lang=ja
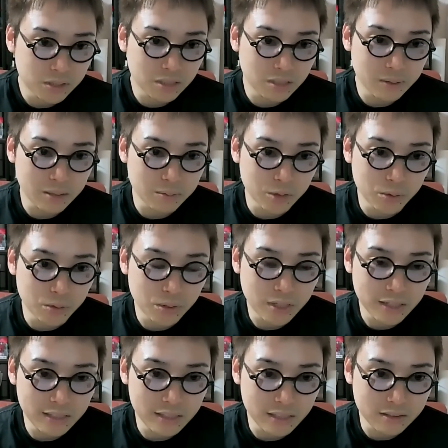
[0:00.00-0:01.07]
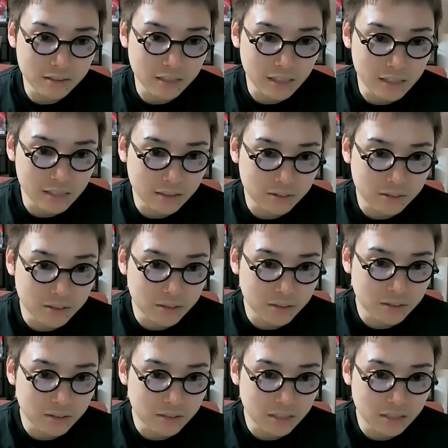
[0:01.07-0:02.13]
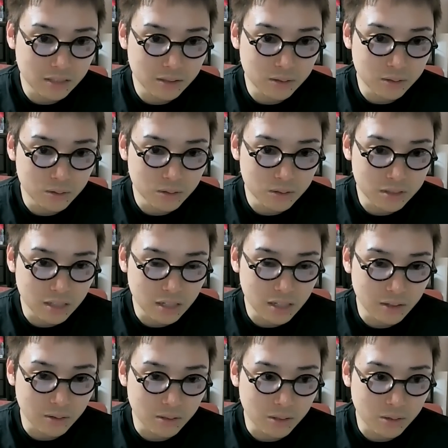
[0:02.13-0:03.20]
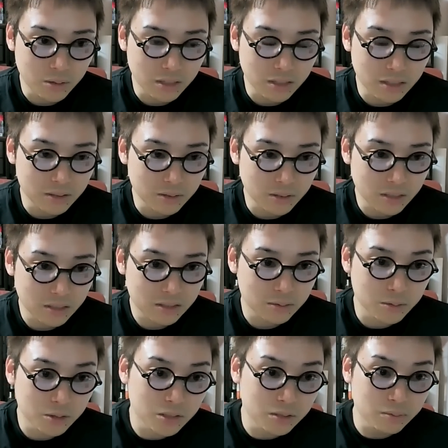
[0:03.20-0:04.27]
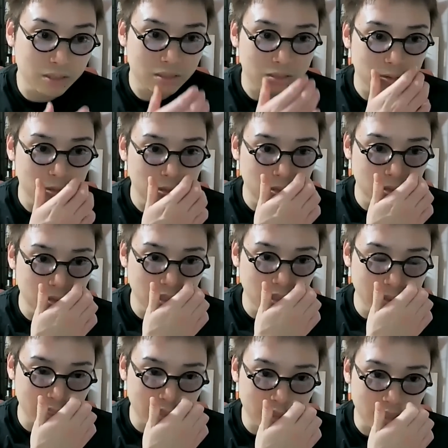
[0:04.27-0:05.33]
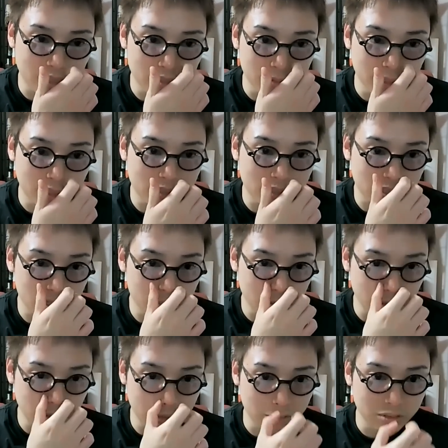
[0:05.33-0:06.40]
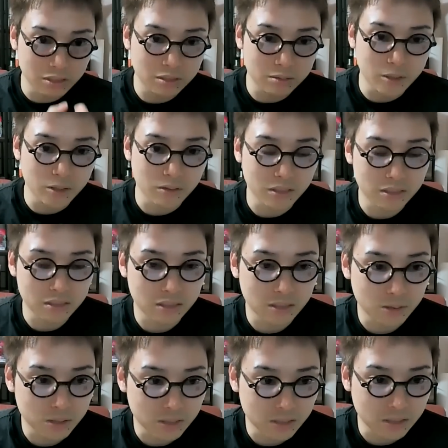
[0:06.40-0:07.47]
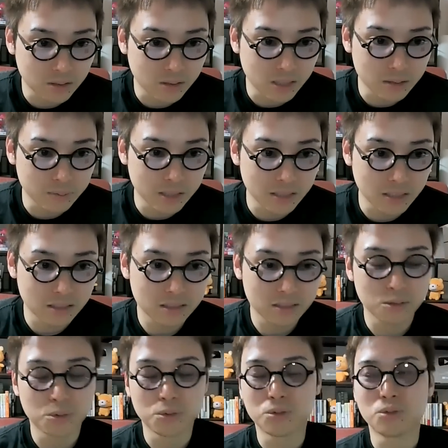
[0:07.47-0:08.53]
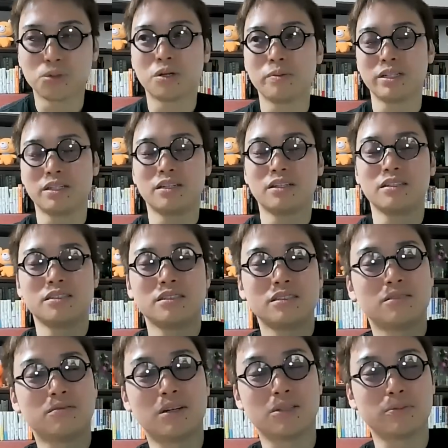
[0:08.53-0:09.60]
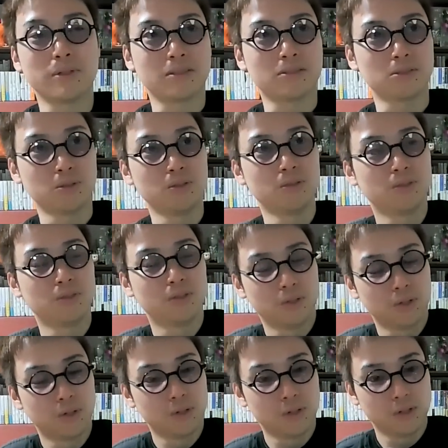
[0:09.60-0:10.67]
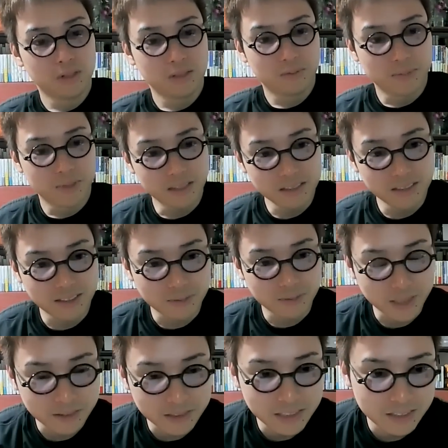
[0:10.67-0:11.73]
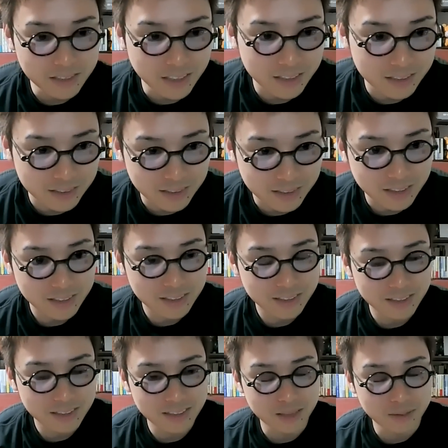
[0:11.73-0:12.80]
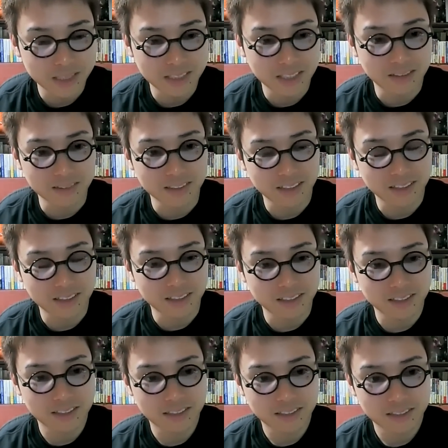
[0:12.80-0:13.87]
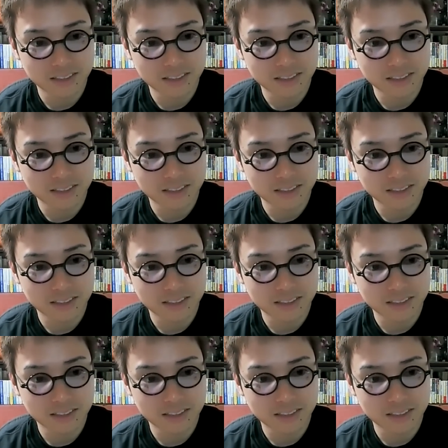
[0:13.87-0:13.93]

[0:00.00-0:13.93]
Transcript: を調べても解決できなく、実行したけど治らないので質問します。投稿画面でサイドバーが下へ潜り込んでしまうのですが、直し方がわかりません。投稿画面って何？ワードプレスの？まあなんかのプラグインじゃないですか。邪魔してるんだったら。